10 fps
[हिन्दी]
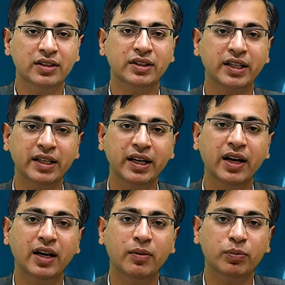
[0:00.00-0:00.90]
देखिए
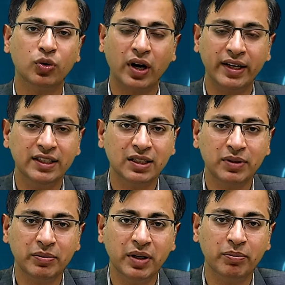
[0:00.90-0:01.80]
पुराने
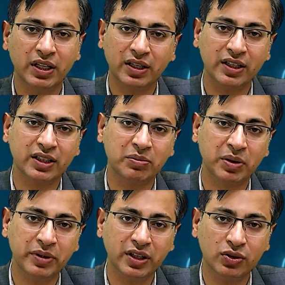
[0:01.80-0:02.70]
समय में मरकरी
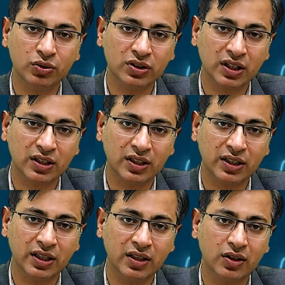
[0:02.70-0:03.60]
थर्मामीटर यूज़ करते
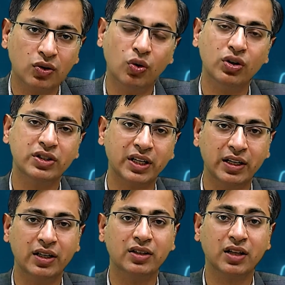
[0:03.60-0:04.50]
थे गोल्ड
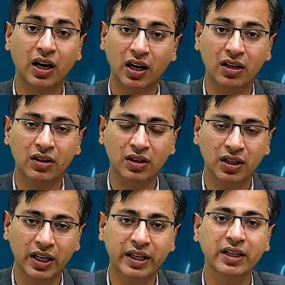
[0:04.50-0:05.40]
स्टैंडर्ड था
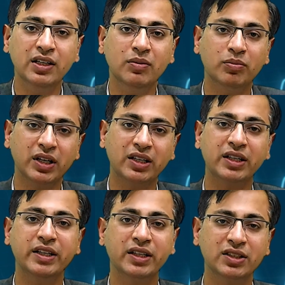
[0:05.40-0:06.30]
लेकिन
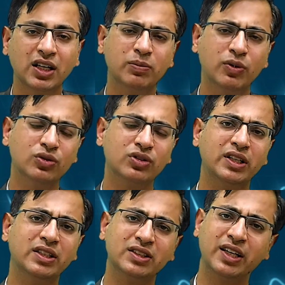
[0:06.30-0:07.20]
मरकरी के साथ बहुत
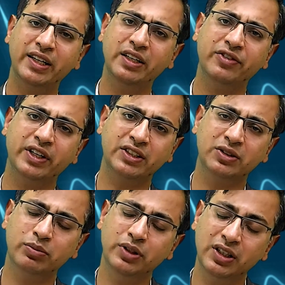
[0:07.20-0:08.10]
सारे साइड इफ़ेक्ट्स
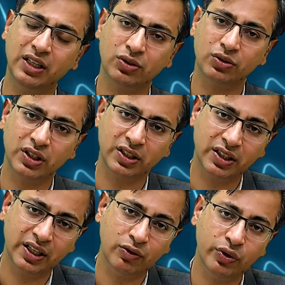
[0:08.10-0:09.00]
भी
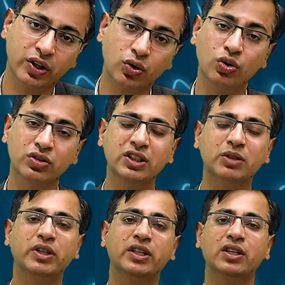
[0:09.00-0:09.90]
एसोसिएटेड हैं वो एक टॉक्सिक
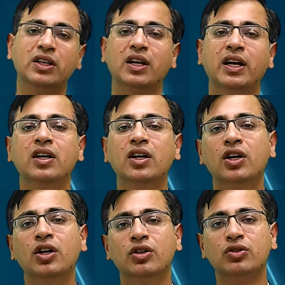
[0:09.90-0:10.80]
मटेरियल है
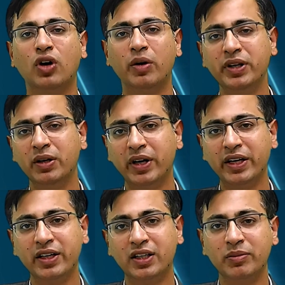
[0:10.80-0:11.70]
तो अभी हमारी
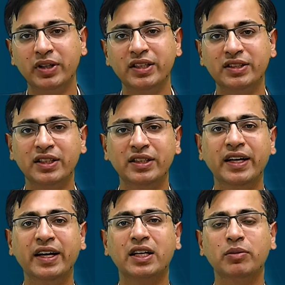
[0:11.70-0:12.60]
रिकमेंडेशन
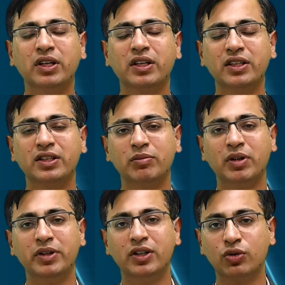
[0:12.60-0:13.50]
ये है कि मरकरी
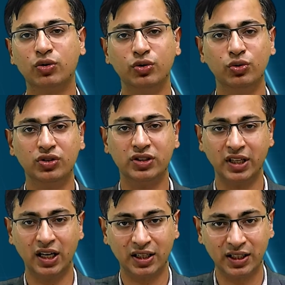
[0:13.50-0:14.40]
थर्मामीटर को यूज़
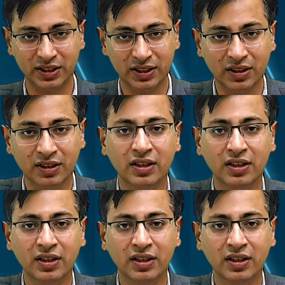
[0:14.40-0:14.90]
ना करिए